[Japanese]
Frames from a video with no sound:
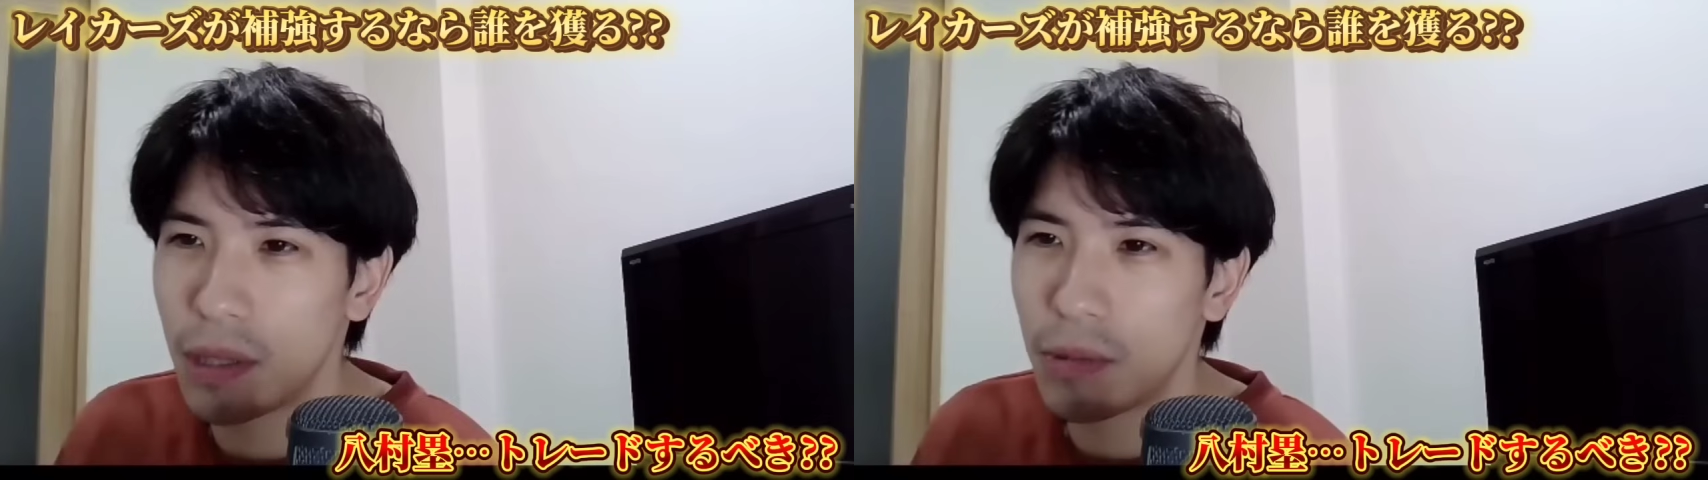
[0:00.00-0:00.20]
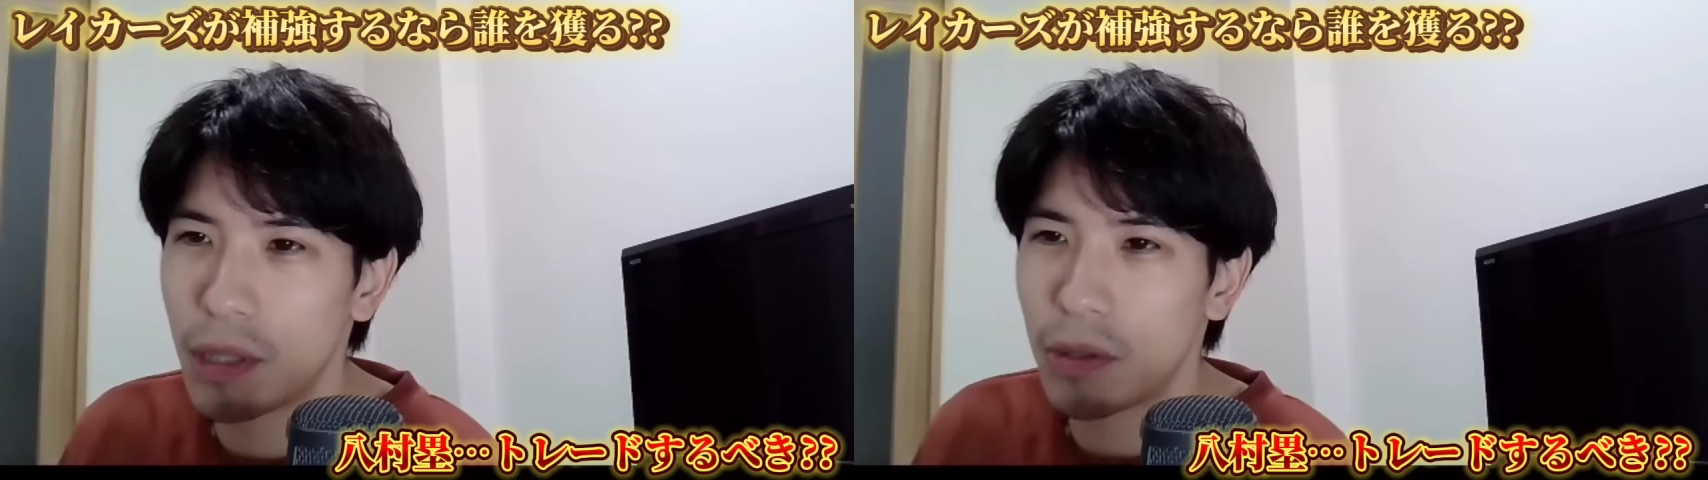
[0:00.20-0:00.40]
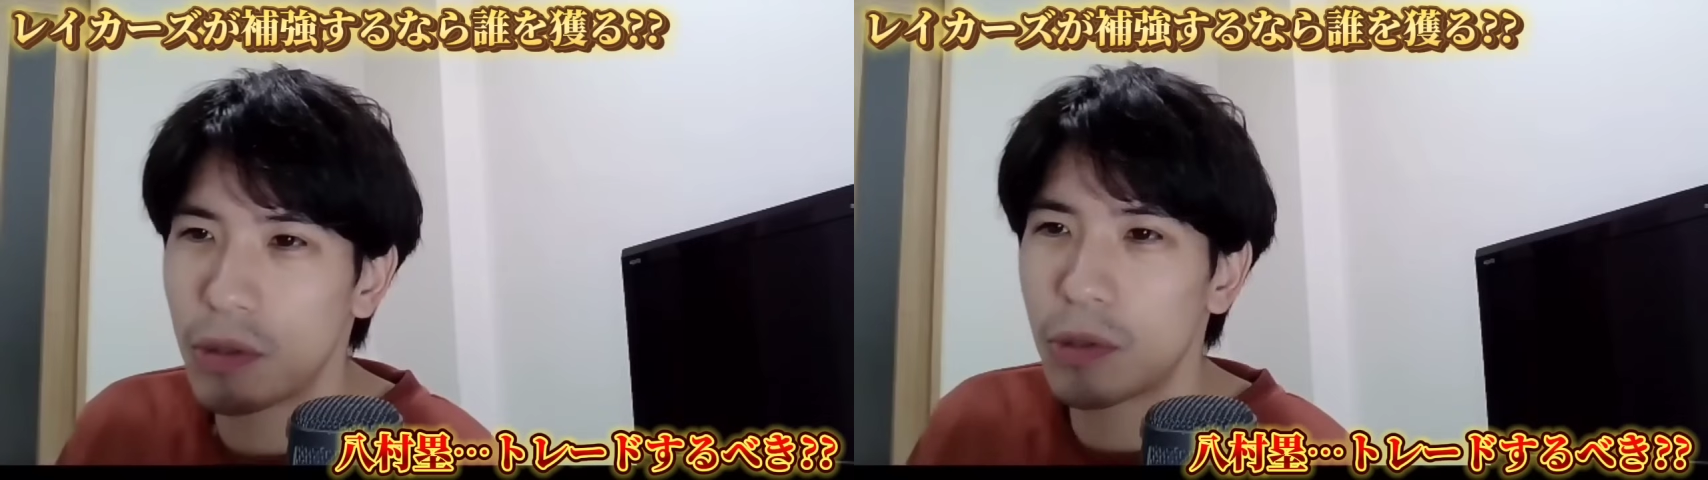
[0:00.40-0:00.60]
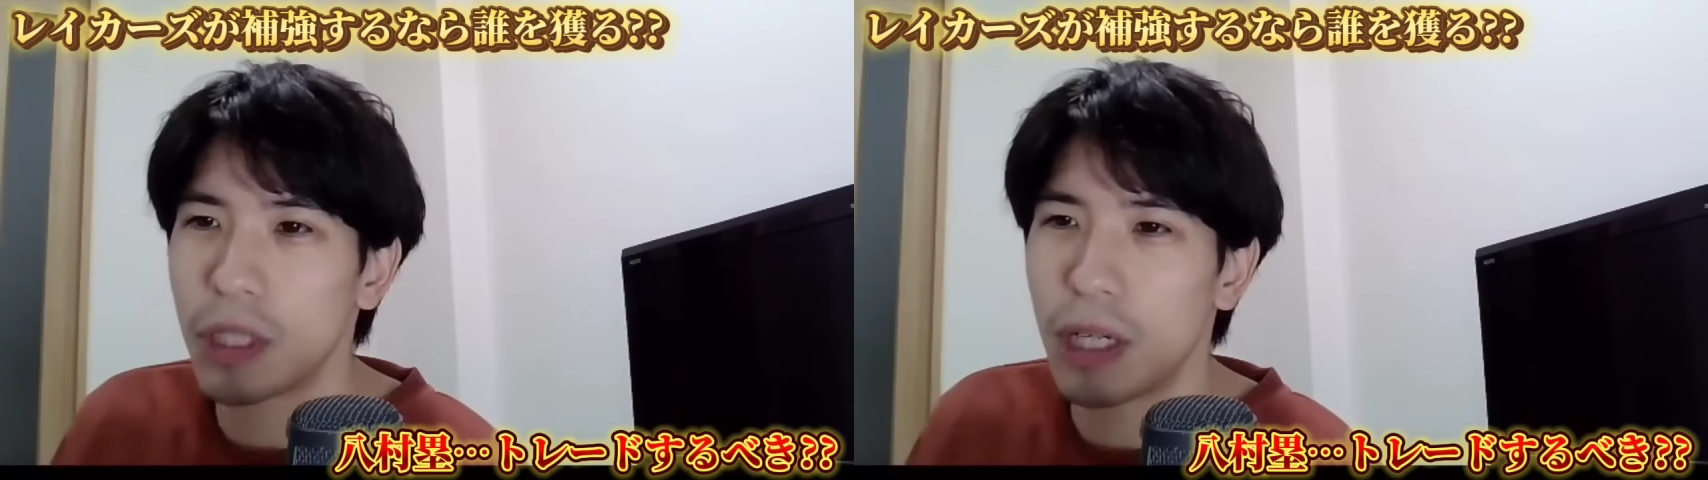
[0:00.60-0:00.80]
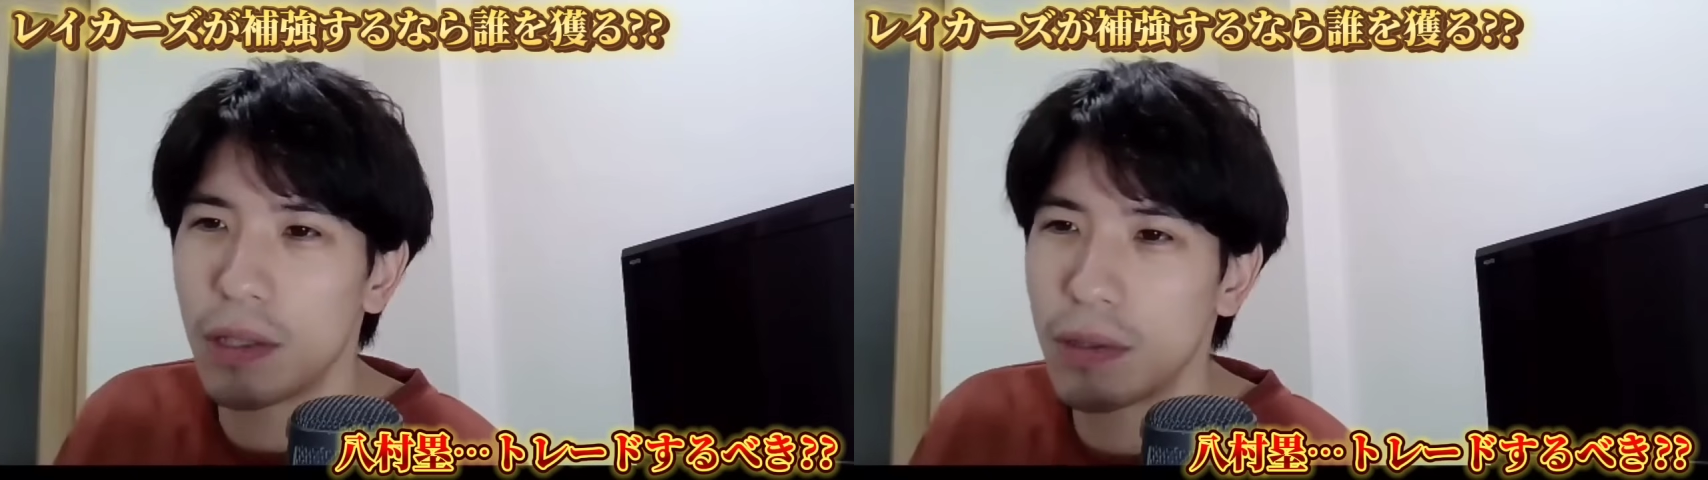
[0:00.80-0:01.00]
八村の良
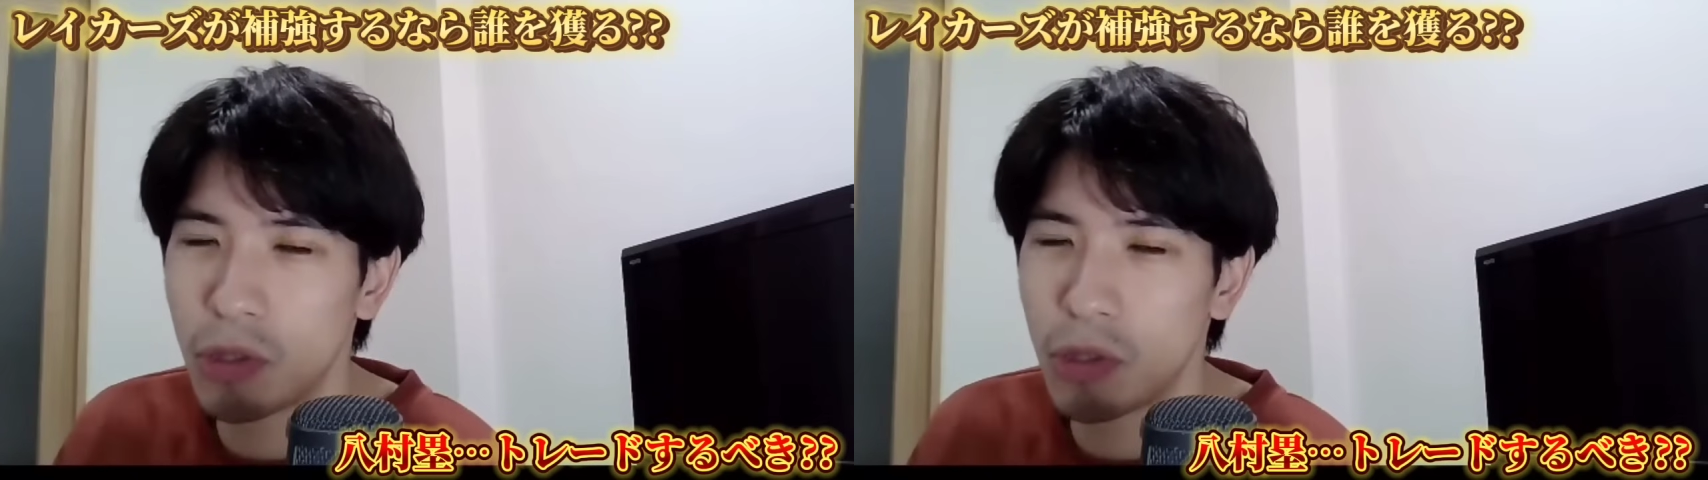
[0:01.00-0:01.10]
さ